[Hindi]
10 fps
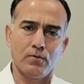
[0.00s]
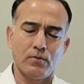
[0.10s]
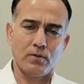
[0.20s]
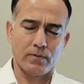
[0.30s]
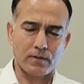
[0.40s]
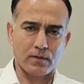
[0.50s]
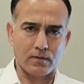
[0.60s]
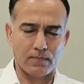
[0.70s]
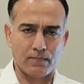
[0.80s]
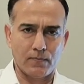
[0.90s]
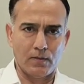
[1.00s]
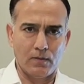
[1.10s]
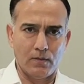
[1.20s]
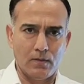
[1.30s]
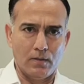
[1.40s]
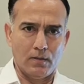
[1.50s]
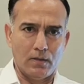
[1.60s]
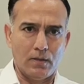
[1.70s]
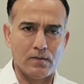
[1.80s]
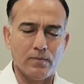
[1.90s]
दोस्तों नमस्कार
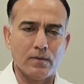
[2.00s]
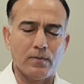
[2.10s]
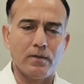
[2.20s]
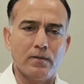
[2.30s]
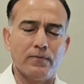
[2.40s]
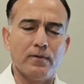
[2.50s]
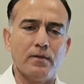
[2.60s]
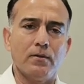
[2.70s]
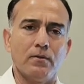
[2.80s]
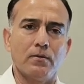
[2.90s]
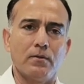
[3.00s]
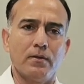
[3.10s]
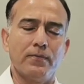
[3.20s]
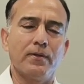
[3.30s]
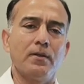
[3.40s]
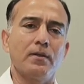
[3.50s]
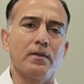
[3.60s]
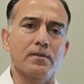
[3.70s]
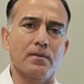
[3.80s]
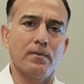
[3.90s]
आज हम एक बड़े डिफरेंट और डिफ़िकल्ट
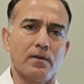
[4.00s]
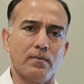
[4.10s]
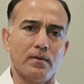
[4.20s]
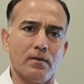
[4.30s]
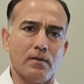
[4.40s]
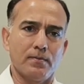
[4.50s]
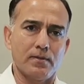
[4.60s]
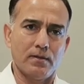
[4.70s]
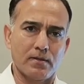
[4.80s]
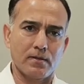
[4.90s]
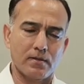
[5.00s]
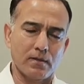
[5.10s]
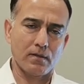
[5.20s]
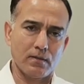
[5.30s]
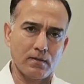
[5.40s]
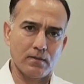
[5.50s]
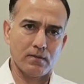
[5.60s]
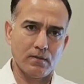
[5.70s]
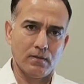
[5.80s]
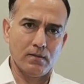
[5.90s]
केस के बारे में आपसे डिस्कस करेंगे
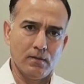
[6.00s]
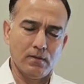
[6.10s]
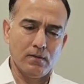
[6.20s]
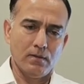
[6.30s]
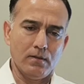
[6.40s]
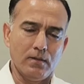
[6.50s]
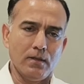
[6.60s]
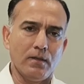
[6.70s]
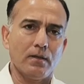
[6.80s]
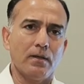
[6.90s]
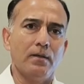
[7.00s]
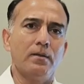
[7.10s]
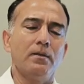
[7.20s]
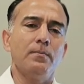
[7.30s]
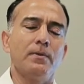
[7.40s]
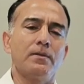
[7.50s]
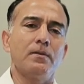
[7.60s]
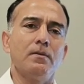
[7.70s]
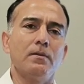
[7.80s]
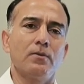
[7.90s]
ये है एक एल्डरली
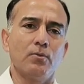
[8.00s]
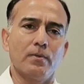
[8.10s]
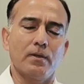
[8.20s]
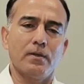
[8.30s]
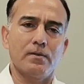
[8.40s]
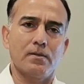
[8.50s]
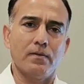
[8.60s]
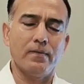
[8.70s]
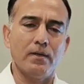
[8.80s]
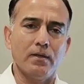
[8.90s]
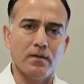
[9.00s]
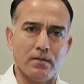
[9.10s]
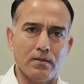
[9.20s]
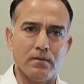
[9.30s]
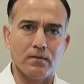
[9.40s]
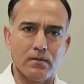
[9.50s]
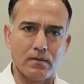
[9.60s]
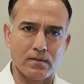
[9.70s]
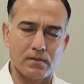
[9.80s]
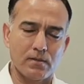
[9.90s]
पेशेंट इनकी उम्र है 78 ईयर
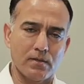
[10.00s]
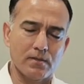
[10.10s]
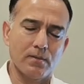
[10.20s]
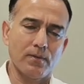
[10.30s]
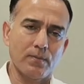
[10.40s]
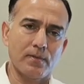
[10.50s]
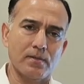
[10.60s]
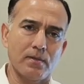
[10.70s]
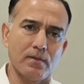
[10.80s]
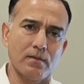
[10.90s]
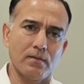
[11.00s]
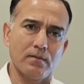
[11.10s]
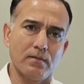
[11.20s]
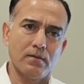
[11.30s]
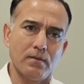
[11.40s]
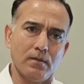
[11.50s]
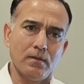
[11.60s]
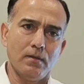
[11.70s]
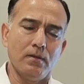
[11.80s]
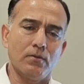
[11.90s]
राजस्थान से हमारे पास आए हैं
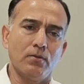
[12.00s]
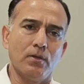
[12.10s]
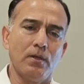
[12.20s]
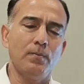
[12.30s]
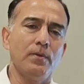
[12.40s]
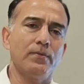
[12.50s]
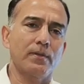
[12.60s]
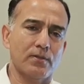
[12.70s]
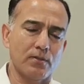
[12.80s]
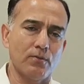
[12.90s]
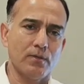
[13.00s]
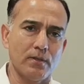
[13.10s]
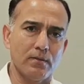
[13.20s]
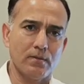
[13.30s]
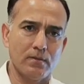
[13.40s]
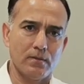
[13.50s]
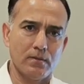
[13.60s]
इनको हिप में फ्रैक्चर हुआ है